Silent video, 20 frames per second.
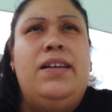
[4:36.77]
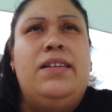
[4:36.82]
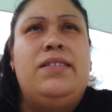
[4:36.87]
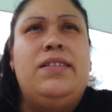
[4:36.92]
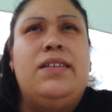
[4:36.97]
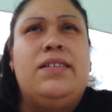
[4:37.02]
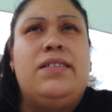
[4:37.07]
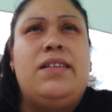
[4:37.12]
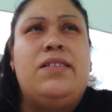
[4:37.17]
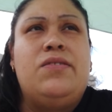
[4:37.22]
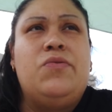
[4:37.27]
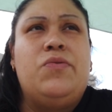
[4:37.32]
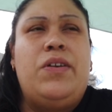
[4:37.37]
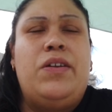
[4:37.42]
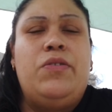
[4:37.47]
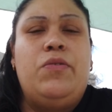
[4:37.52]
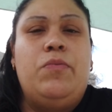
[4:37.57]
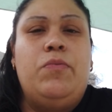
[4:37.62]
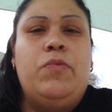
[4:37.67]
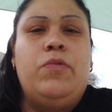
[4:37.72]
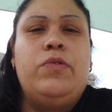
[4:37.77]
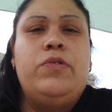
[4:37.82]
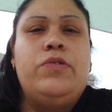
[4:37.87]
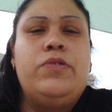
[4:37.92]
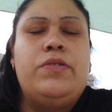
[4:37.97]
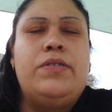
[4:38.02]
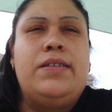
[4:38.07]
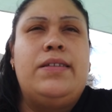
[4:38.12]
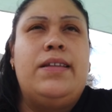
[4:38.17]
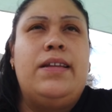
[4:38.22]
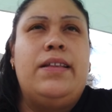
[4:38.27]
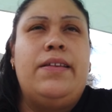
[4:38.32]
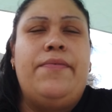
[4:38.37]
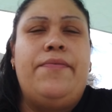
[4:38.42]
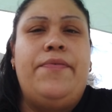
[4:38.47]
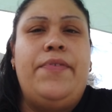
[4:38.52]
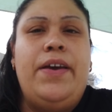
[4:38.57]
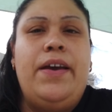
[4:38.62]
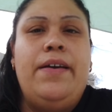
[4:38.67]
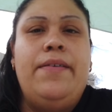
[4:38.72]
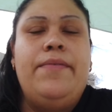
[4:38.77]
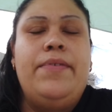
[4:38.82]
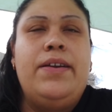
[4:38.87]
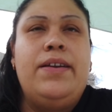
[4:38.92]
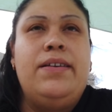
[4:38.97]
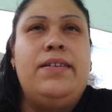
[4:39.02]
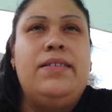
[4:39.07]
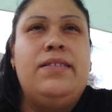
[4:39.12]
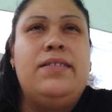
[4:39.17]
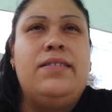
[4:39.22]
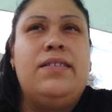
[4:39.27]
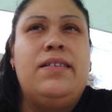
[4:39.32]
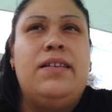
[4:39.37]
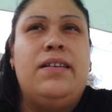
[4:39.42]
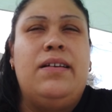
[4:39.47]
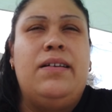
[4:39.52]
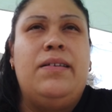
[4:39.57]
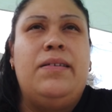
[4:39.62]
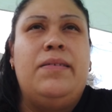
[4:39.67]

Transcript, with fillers: si está sudando mucho si tiene fiebres